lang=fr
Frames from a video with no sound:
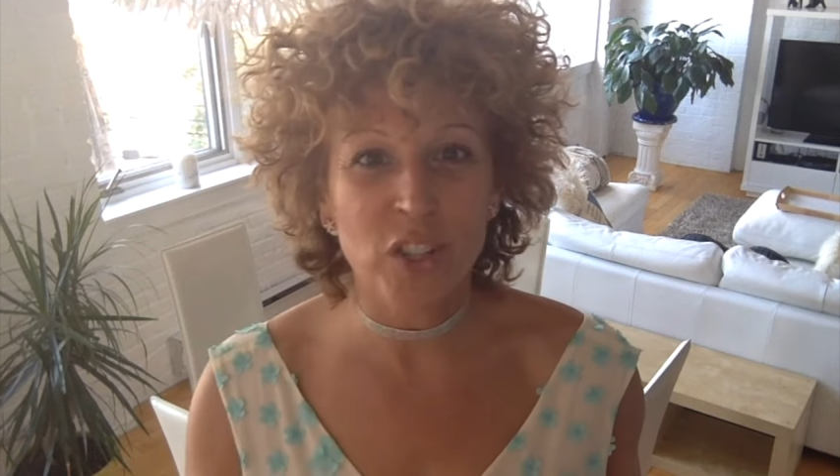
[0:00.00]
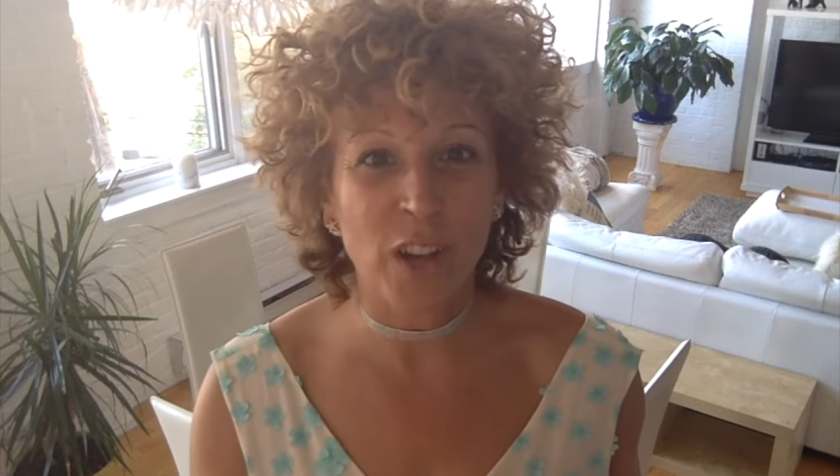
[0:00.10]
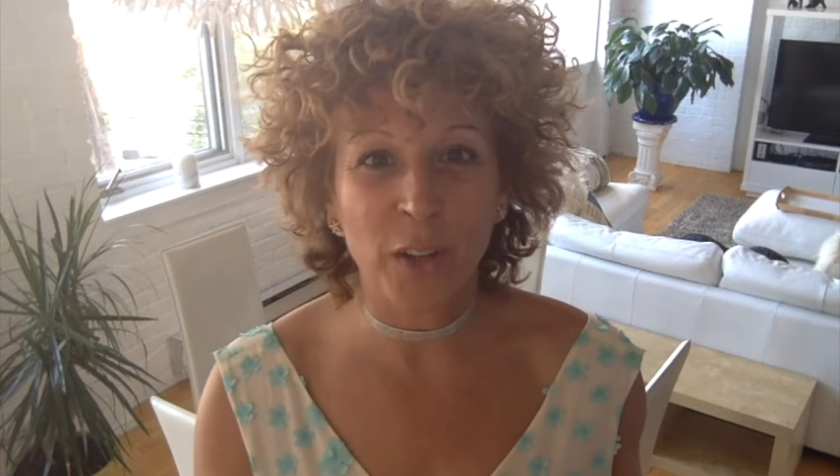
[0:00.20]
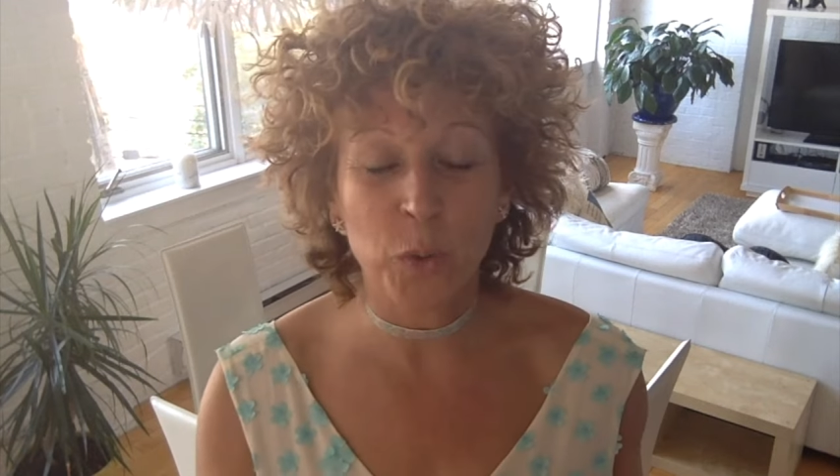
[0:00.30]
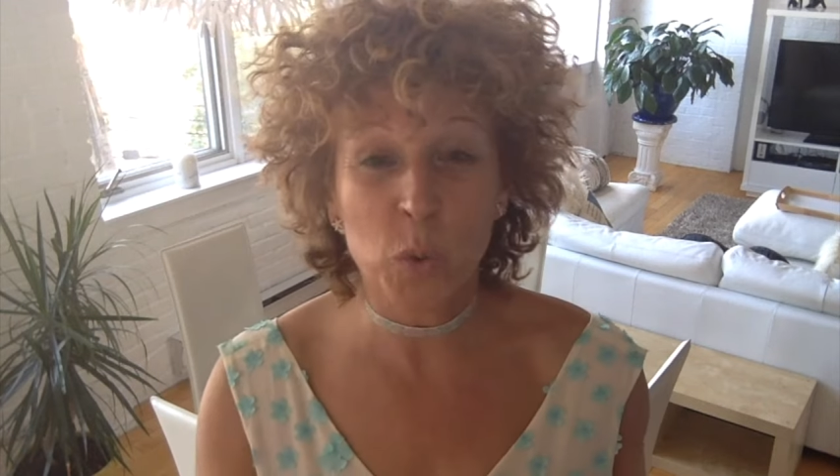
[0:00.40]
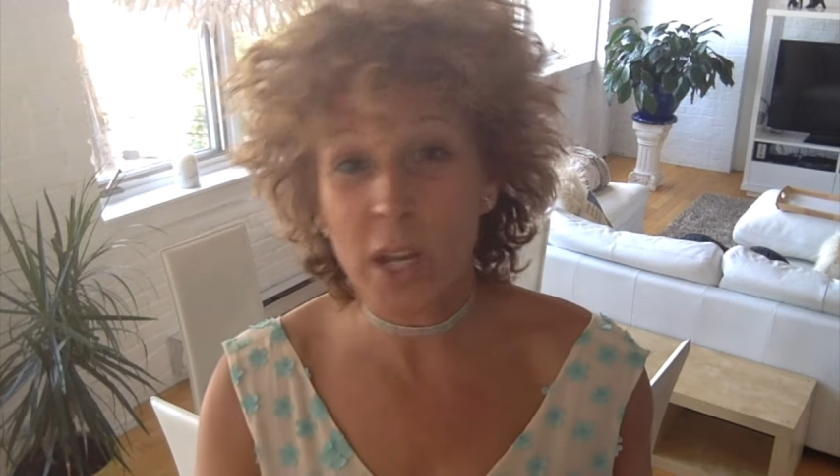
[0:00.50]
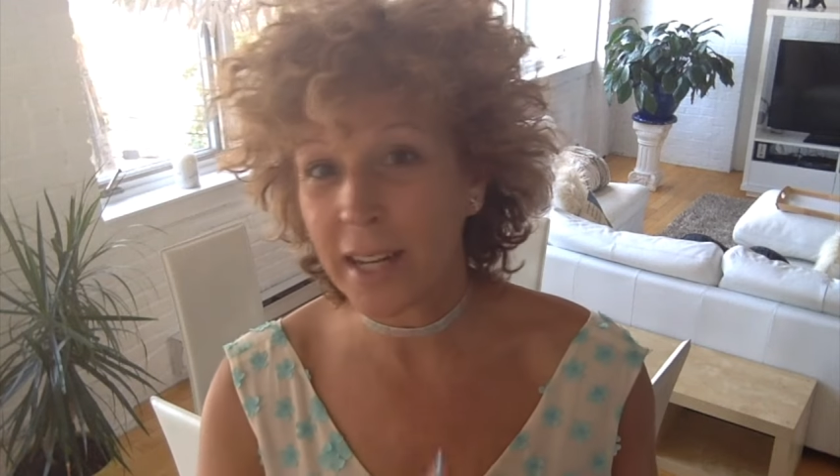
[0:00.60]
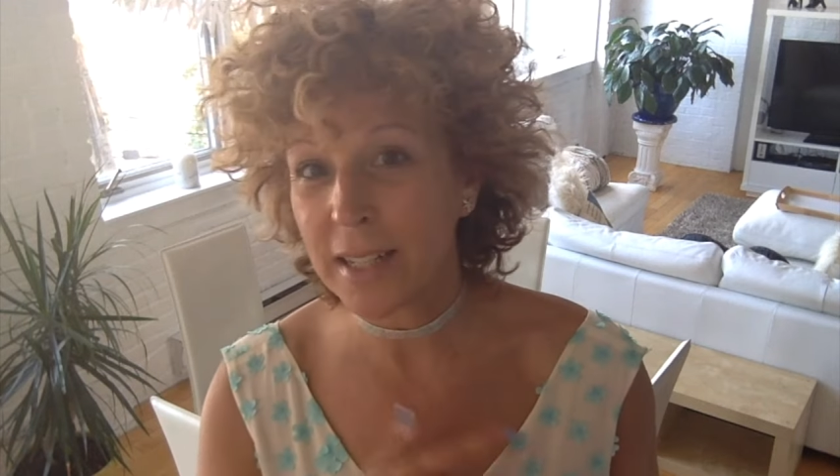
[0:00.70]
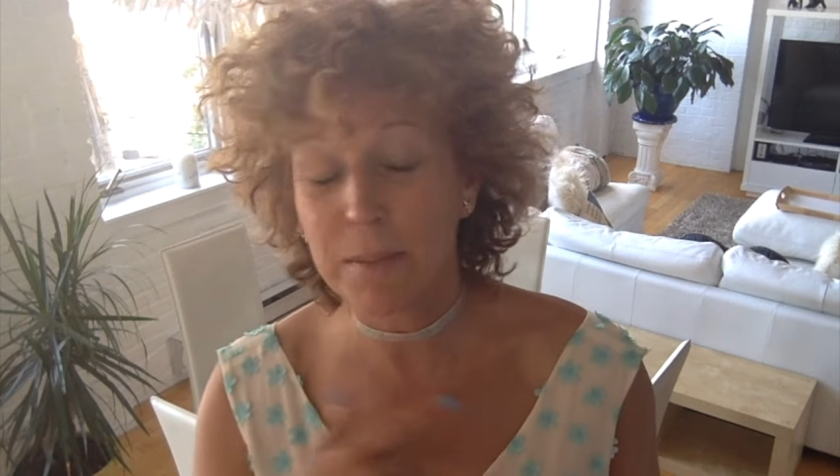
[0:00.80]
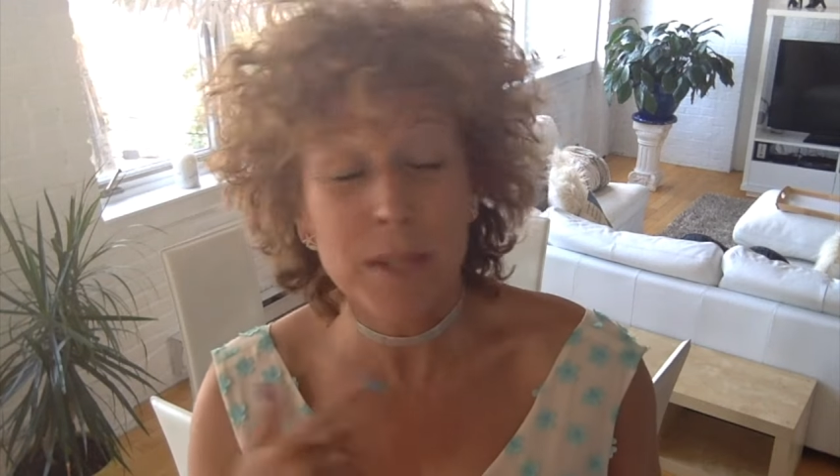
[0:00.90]
durant deux heures
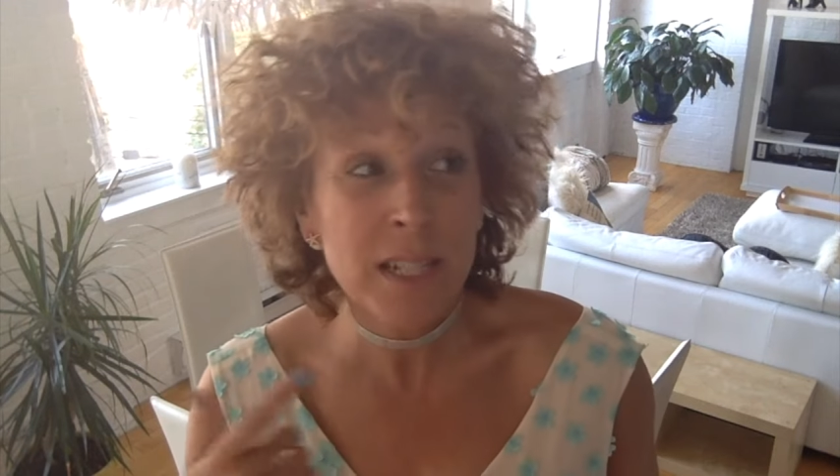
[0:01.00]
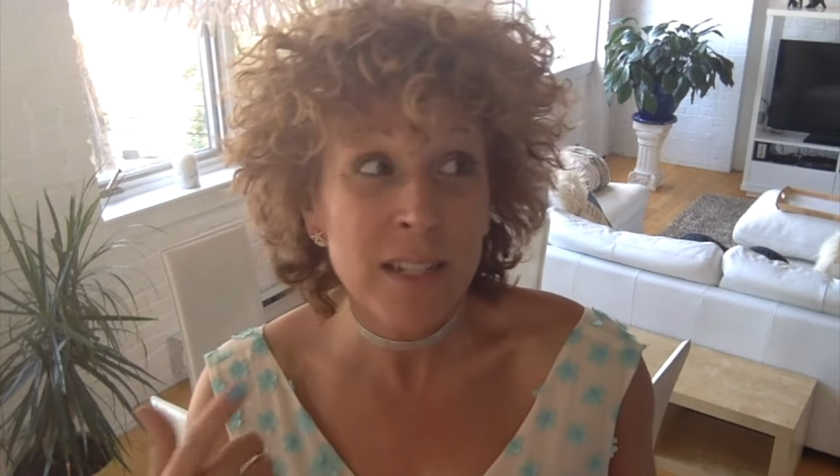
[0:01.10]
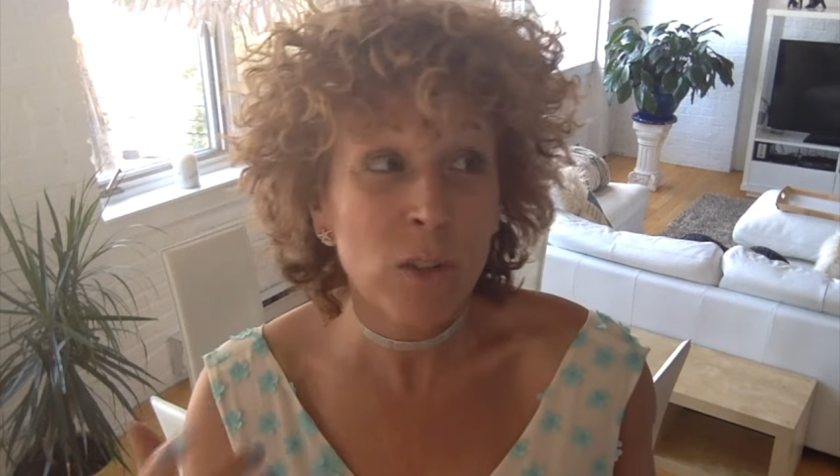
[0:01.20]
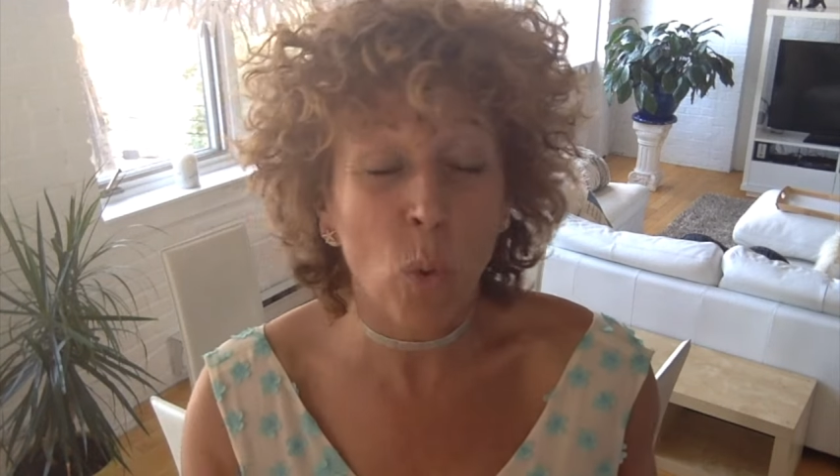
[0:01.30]
et demie,